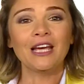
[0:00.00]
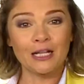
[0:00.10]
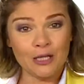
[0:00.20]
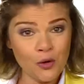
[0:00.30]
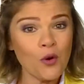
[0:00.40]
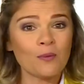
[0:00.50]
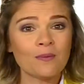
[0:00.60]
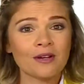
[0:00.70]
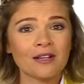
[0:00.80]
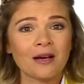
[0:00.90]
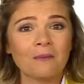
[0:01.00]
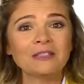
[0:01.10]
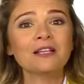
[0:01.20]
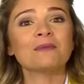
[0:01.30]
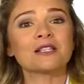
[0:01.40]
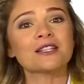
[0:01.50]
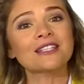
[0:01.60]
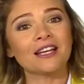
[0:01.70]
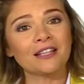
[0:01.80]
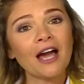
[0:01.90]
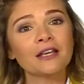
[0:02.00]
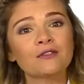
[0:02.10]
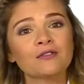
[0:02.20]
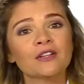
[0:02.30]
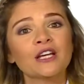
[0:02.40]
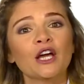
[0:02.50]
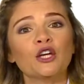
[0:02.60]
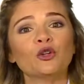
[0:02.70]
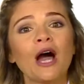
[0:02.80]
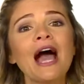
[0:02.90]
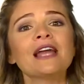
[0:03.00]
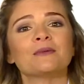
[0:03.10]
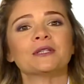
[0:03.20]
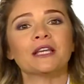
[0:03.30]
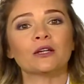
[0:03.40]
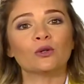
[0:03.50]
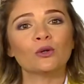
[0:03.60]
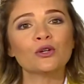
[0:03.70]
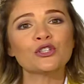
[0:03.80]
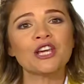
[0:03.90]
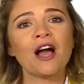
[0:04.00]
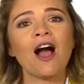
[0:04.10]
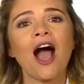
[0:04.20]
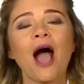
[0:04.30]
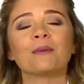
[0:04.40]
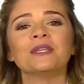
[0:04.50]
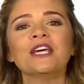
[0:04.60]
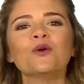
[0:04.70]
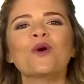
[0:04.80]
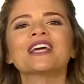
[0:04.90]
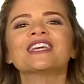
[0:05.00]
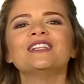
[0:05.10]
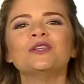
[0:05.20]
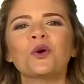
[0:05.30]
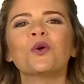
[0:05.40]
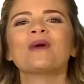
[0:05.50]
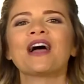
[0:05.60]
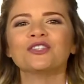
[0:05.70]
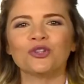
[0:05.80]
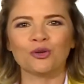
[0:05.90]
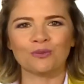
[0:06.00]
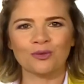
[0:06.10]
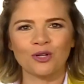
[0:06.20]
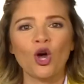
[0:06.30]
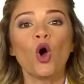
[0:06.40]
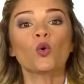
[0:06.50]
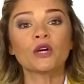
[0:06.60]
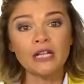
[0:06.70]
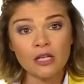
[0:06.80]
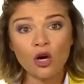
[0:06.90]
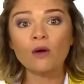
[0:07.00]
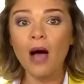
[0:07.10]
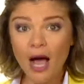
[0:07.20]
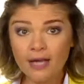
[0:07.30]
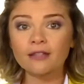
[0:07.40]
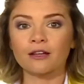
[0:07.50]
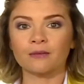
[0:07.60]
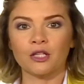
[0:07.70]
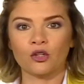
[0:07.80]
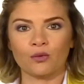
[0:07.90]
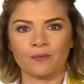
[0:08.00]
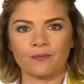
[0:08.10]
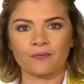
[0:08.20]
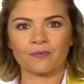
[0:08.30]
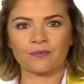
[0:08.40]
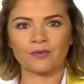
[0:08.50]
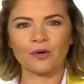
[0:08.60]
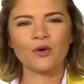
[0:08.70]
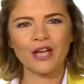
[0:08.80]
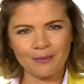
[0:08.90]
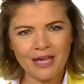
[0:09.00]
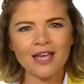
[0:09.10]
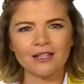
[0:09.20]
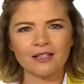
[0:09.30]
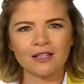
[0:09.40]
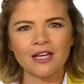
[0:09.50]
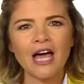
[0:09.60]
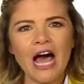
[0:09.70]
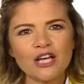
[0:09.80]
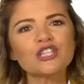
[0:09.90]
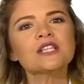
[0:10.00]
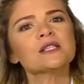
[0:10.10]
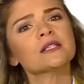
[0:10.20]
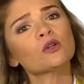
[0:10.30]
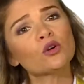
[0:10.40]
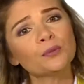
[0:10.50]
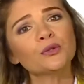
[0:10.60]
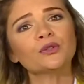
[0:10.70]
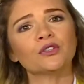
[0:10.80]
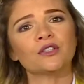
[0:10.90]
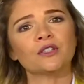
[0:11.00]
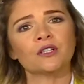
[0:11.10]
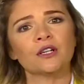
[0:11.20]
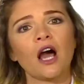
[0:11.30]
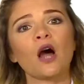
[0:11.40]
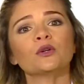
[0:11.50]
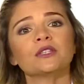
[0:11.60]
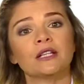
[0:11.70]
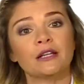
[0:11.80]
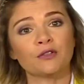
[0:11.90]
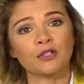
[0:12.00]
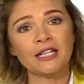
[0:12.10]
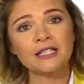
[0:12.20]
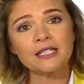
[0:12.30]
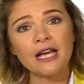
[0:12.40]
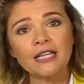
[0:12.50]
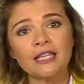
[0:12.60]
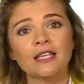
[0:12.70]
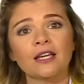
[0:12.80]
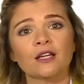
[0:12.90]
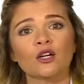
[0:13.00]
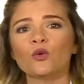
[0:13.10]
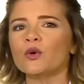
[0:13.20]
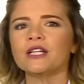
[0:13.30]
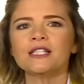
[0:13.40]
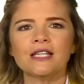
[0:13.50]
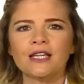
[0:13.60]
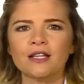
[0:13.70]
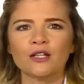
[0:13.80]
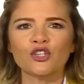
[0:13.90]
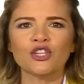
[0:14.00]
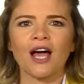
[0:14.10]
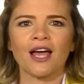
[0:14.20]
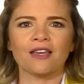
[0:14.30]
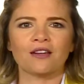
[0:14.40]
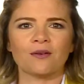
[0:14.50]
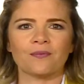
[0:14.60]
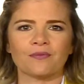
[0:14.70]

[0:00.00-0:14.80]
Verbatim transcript: اليوم مثل ما صرنا نعرف إنه عالم التكنولوجيا عم يقوى كل يوم عن يوم وكل يوم أكثر من يوم وكمان أجهزة الكمبيوتر أو التليفونات الذكية وكتير أشياء غيرها